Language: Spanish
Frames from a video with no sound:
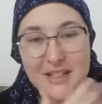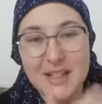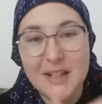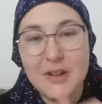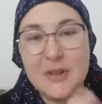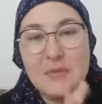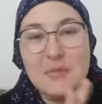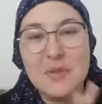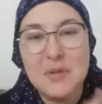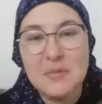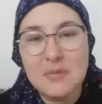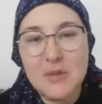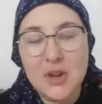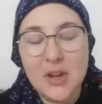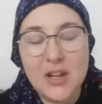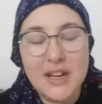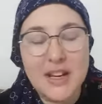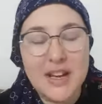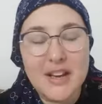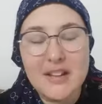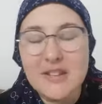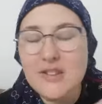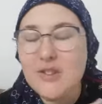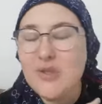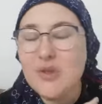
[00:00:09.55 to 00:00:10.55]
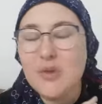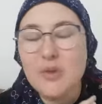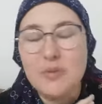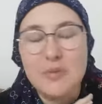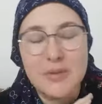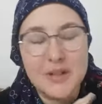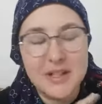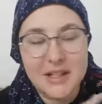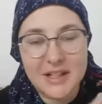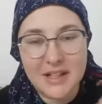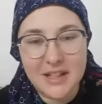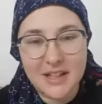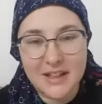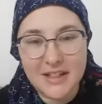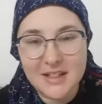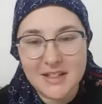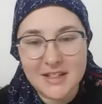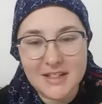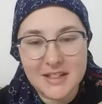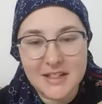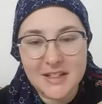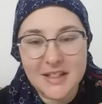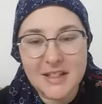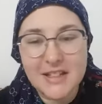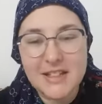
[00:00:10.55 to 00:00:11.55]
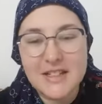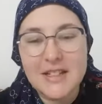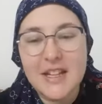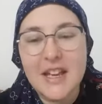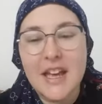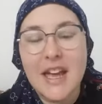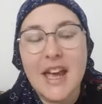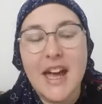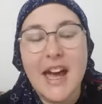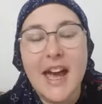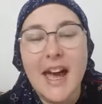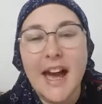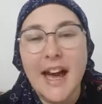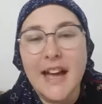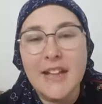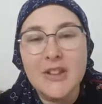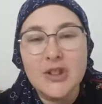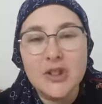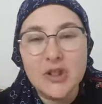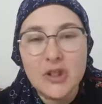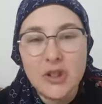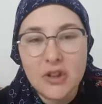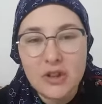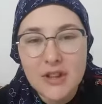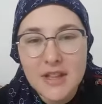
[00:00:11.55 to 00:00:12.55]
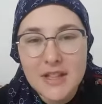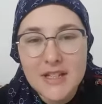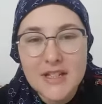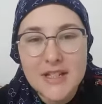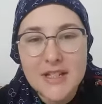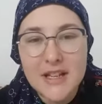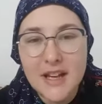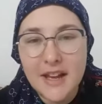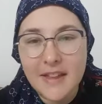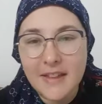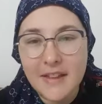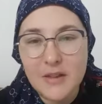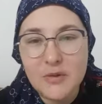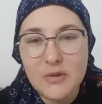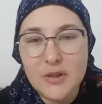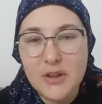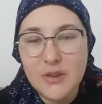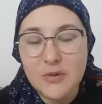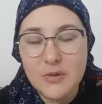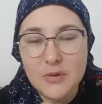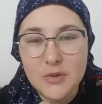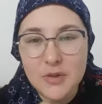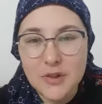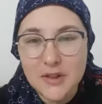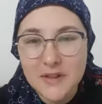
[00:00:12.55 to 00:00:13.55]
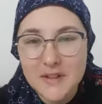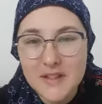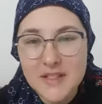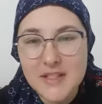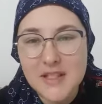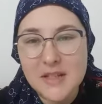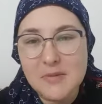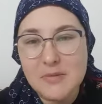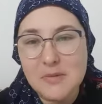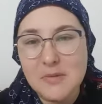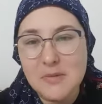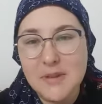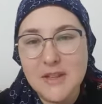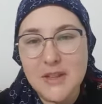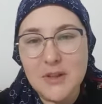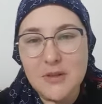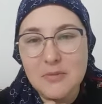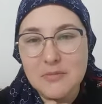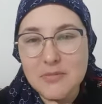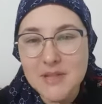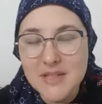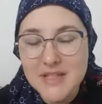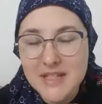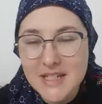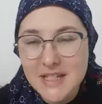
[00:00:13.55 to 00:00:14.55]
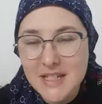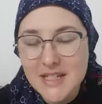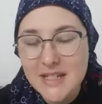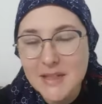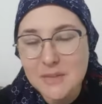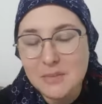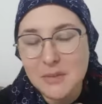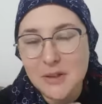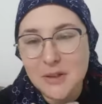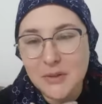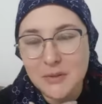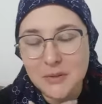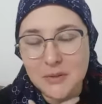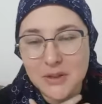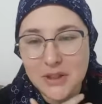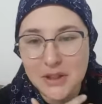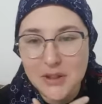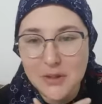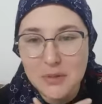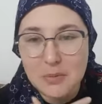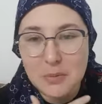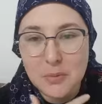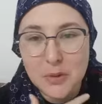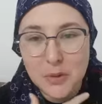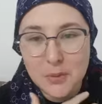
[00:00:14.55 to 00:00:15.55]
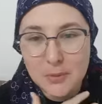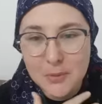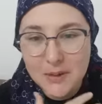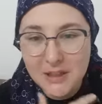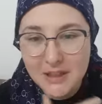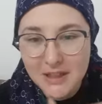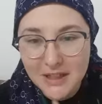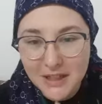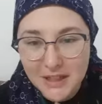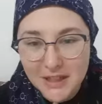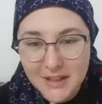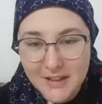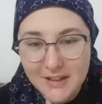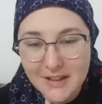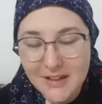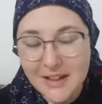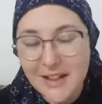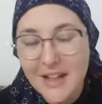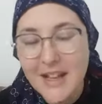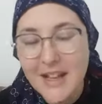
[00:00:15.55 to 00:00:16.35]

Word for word: Quiero primero que nada súper agradecerles a todas y cada una de ustedes que me mandaron mensajes preguntando por mi hija.